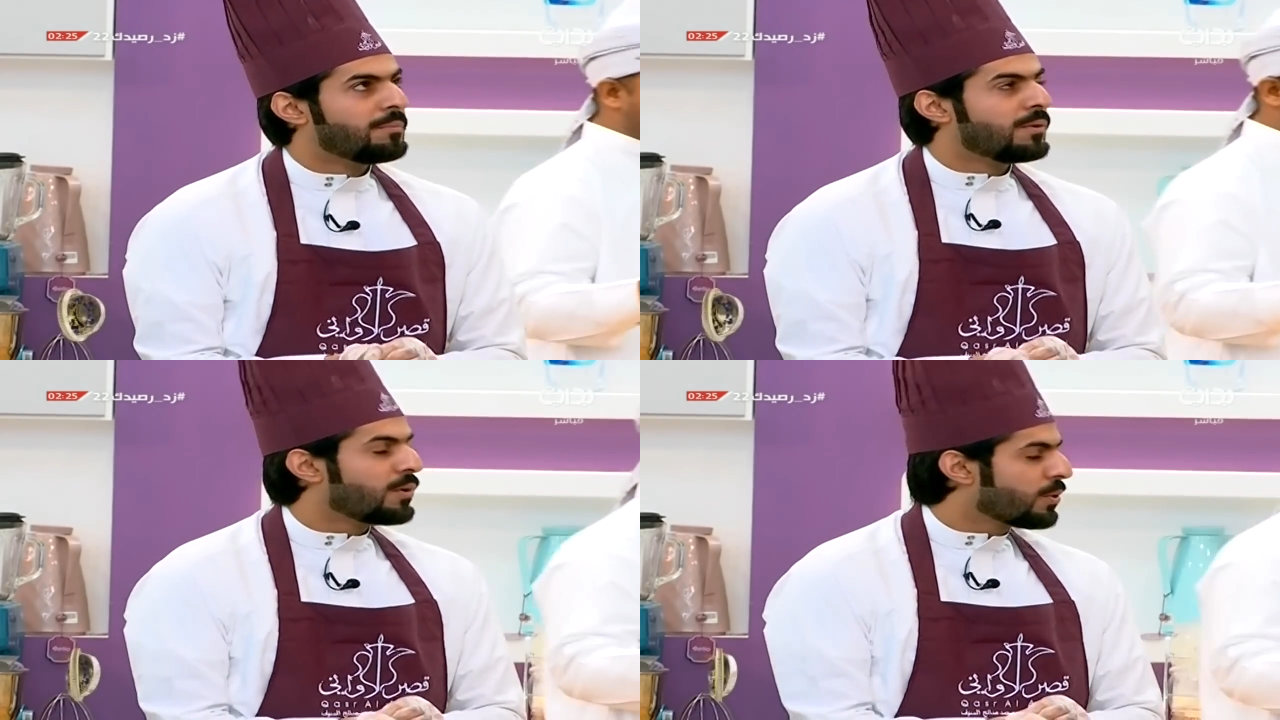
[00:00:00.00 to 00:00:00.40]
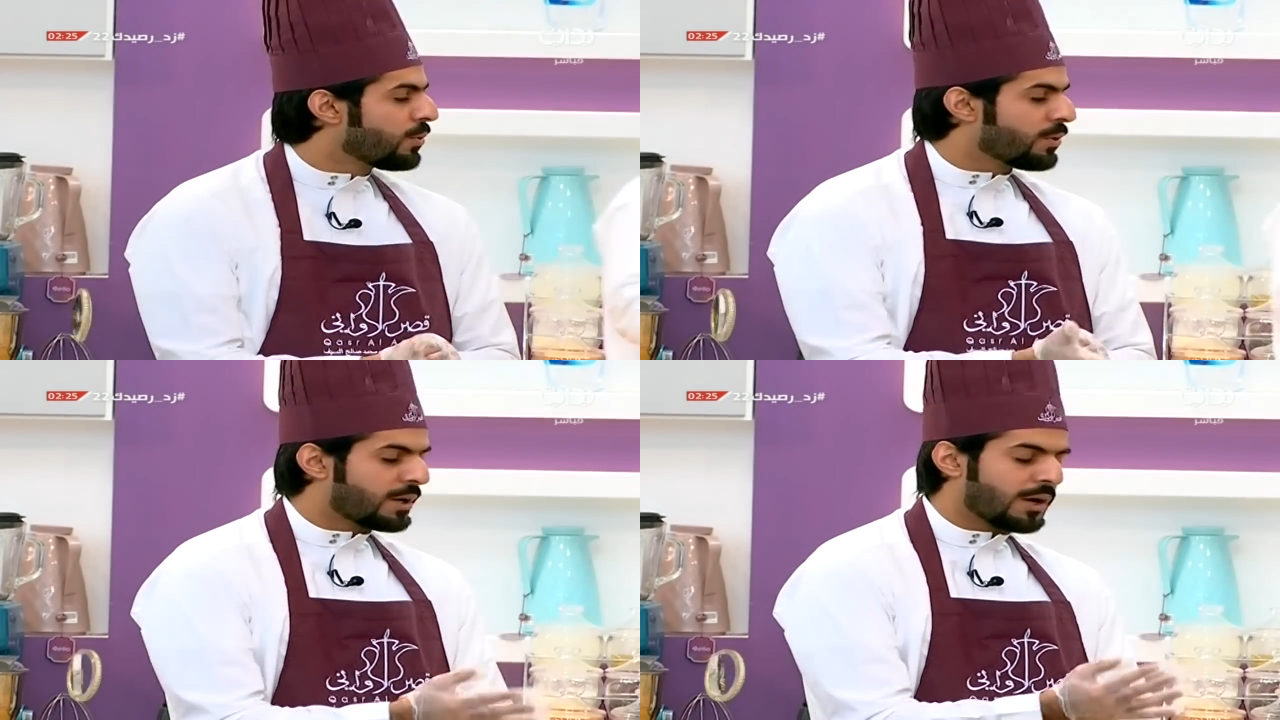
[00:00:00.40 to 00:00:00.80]
من
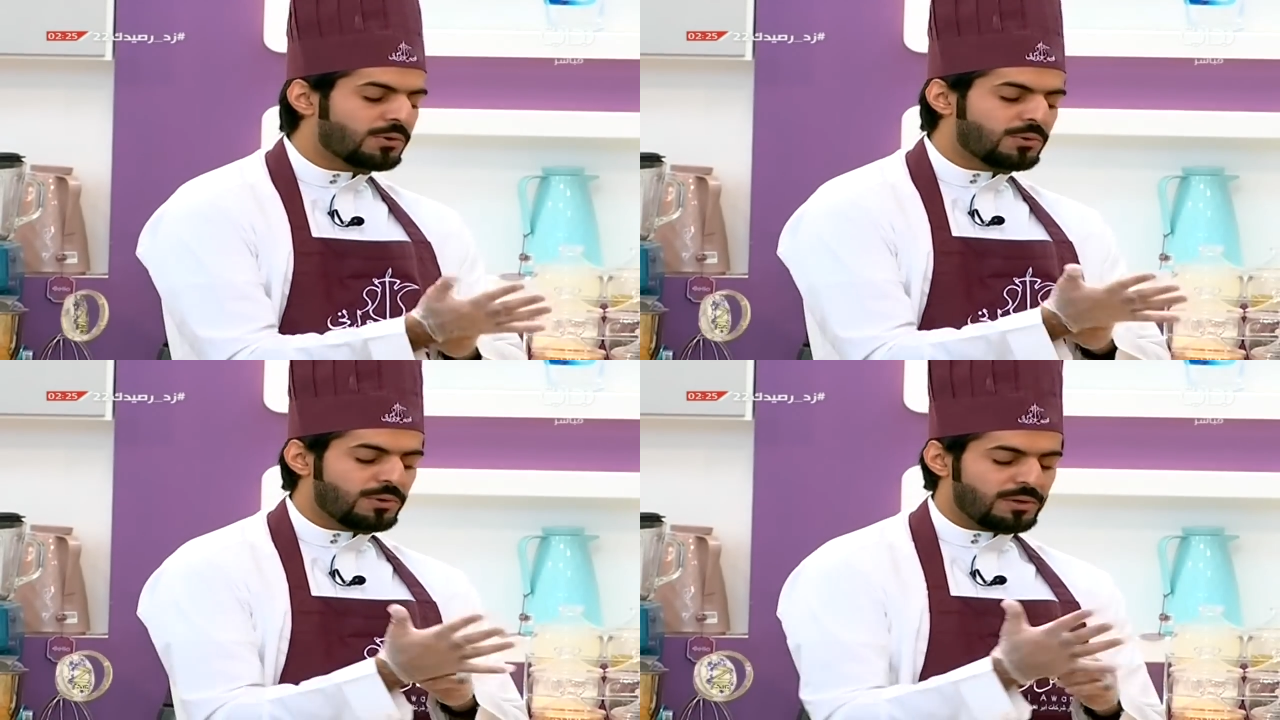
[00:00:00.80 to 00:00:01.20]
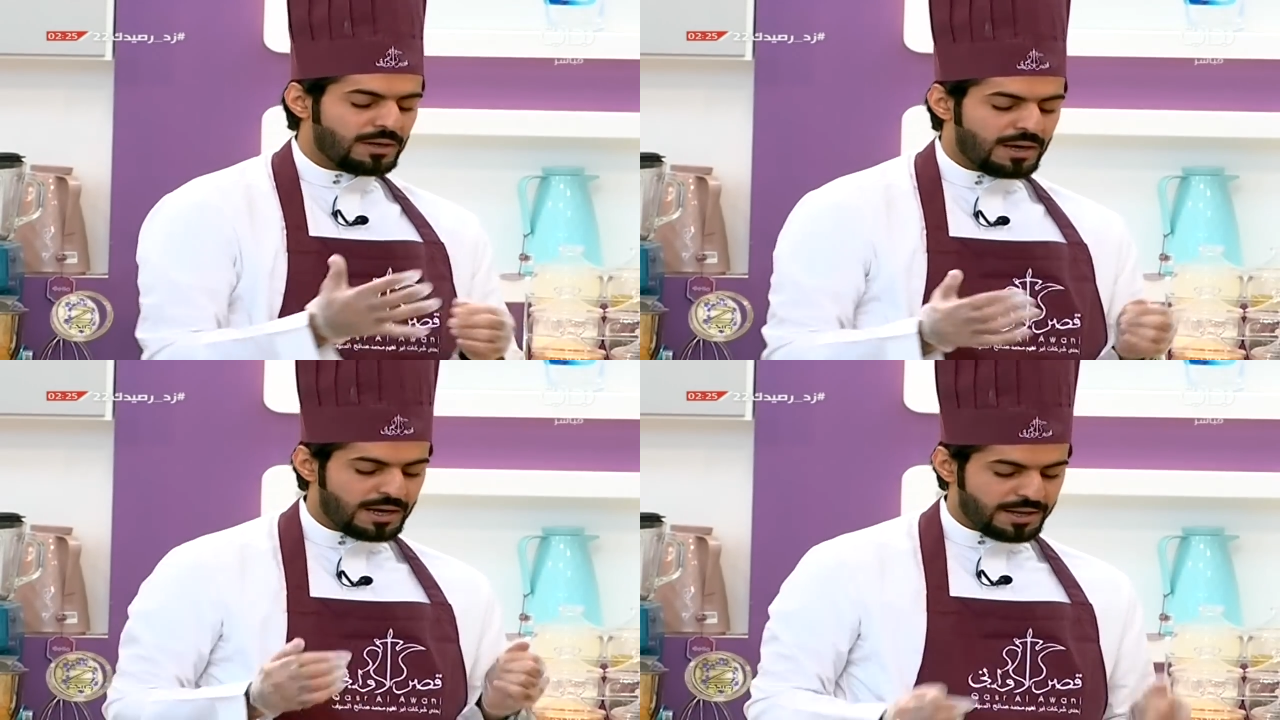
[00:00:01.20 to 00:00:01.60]
غرورك اقول
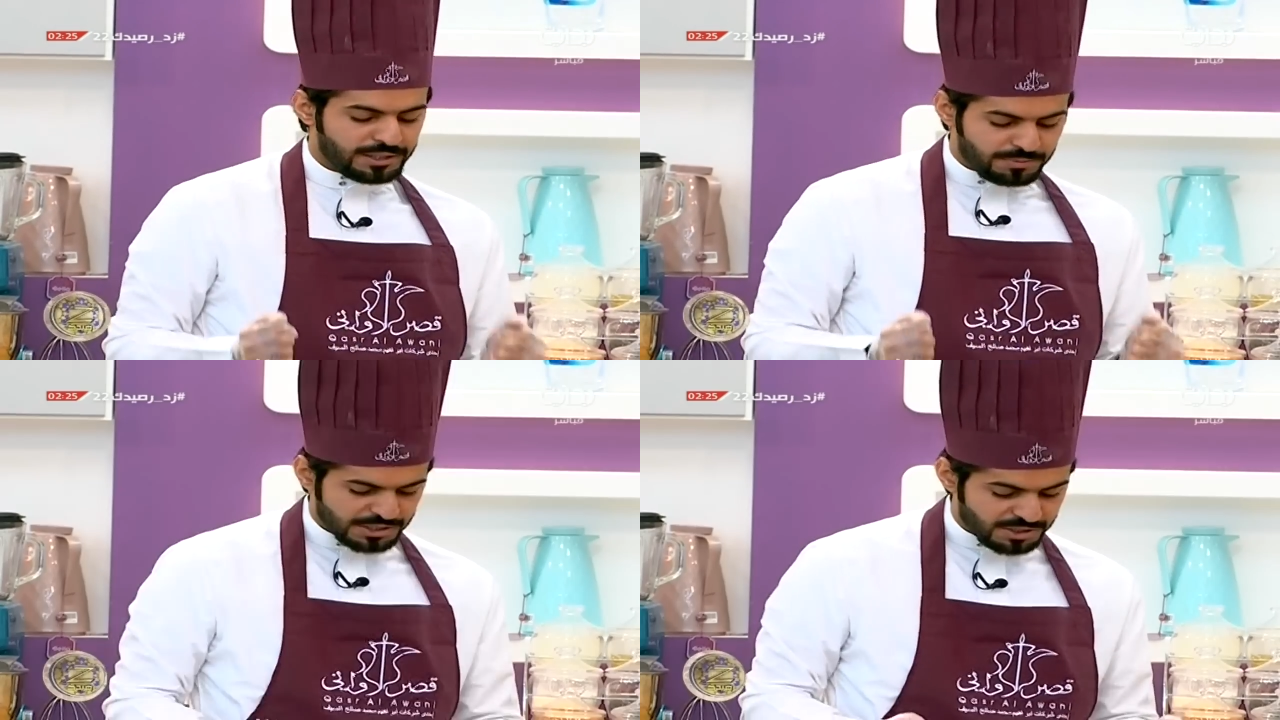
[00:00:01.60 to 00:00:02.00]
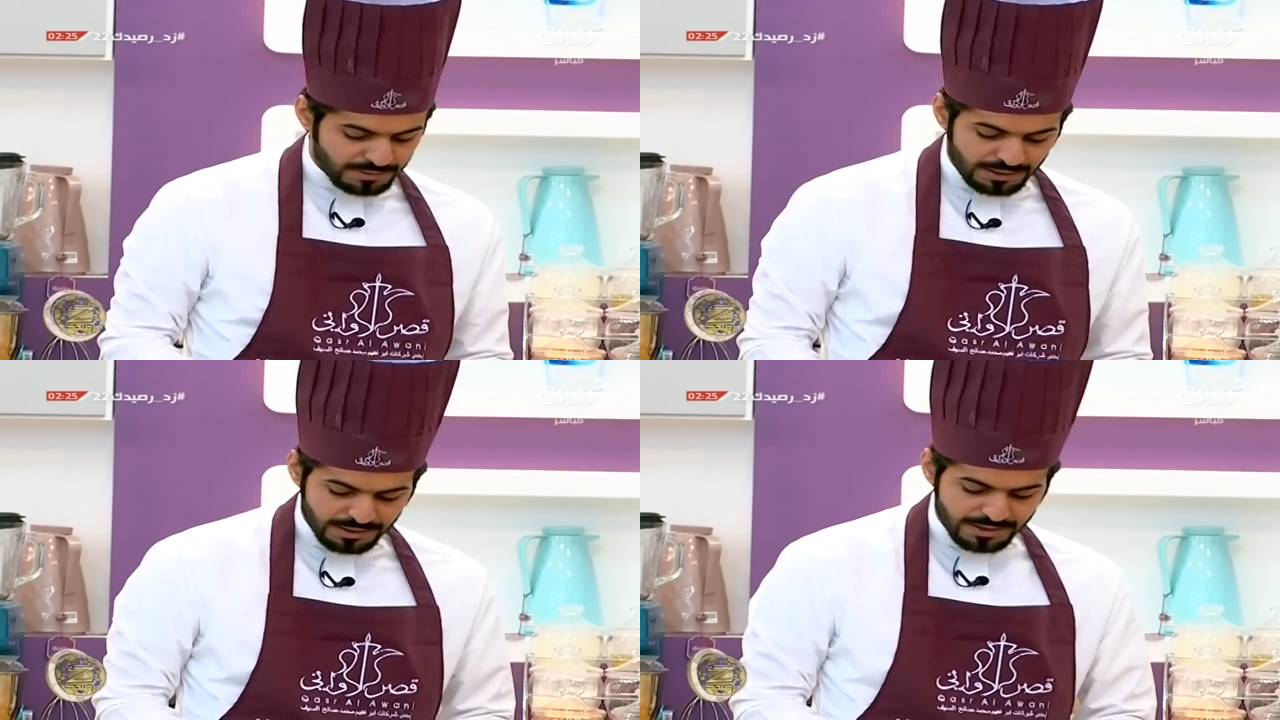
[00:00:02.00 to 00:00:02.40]
هانت بس
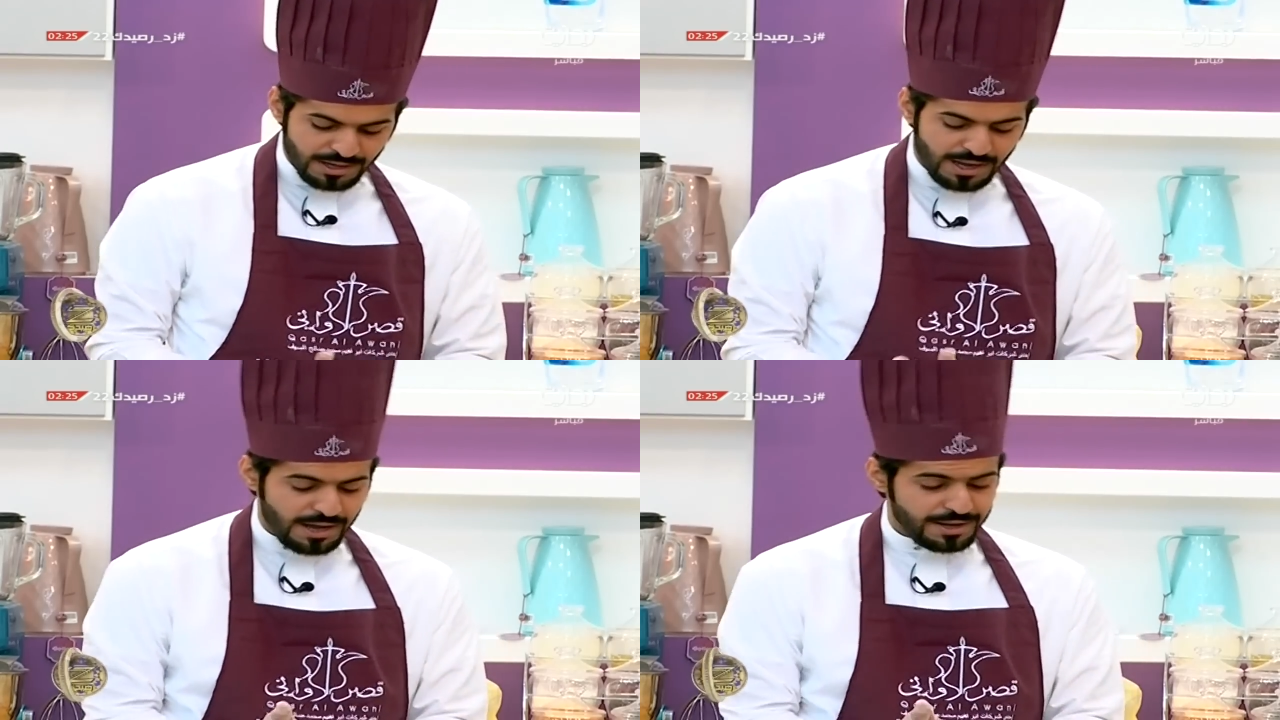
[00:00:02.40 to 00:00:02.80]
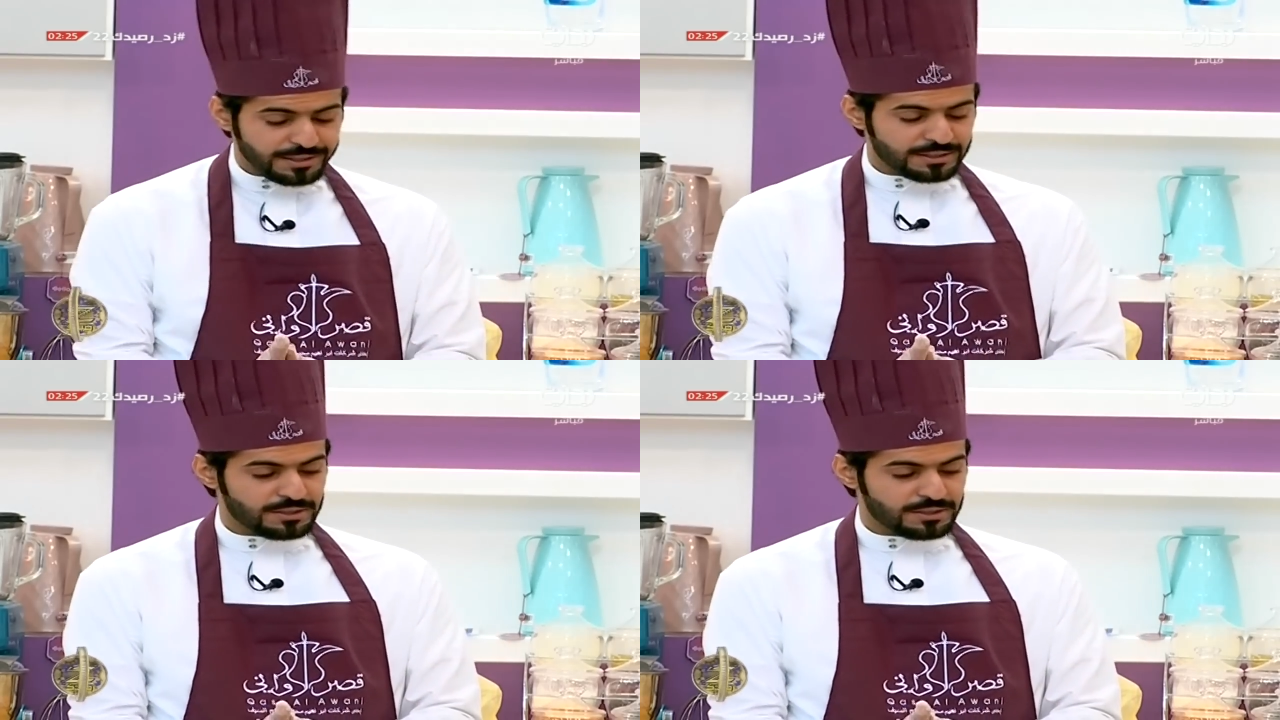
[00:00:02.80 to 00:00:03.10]
ما ظن هانت